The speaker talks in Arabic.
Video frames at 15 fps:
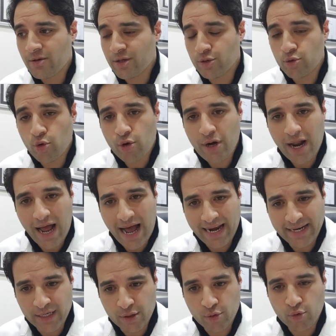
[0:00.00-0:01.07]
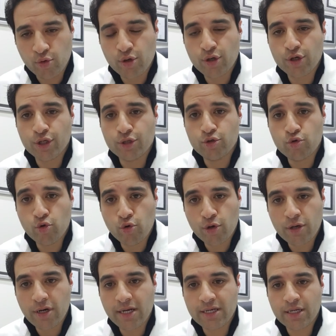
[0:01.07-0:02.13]
الدور عليكم
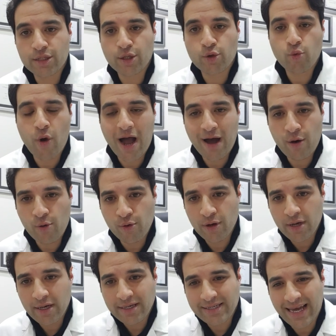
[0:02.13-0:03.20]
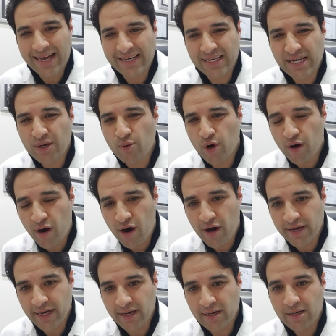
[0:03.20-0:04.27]
الدور ان تتوعوا يعني ايه
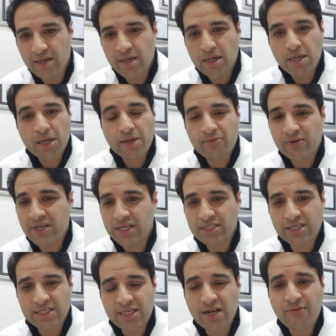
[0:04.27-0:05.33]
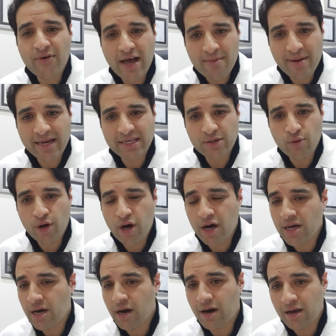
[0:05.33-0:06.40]
وقايه في ناس كتيره فاهمه يعني ايه
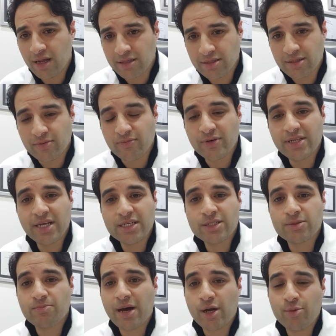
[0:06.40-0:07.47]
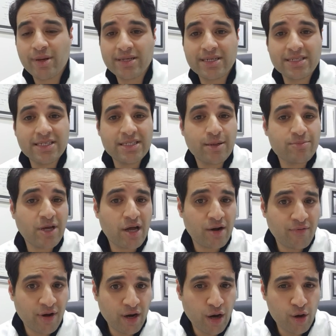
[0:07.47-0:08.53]
وقايه غلط في ناس معلومات جديده
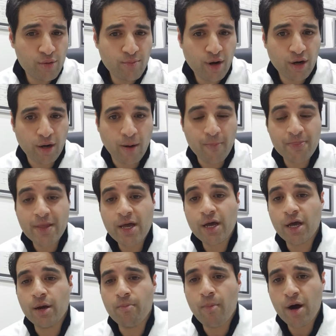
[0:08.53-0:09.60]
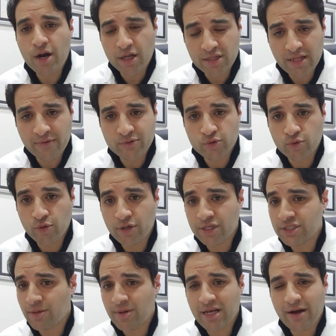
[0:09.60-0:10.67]
بتعرفها لاول مره المرض نفسه
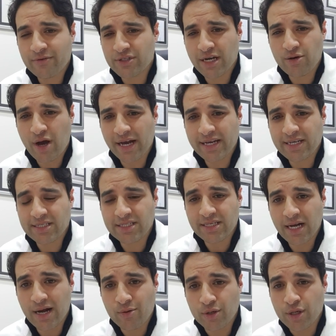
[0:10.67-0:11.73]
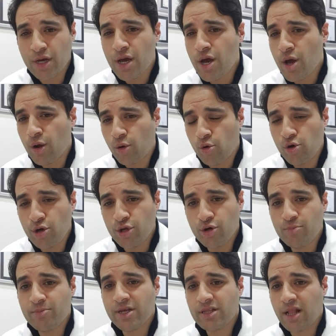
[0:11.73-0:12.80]
لسه ما نعرفش عنه حاجات كتيره قوي كل
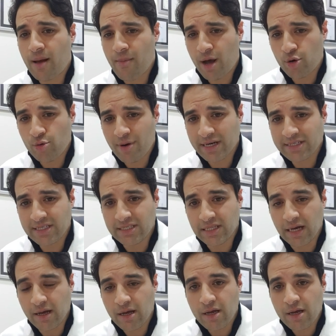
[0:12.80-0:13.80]
يوم بيطلع معلومه جديده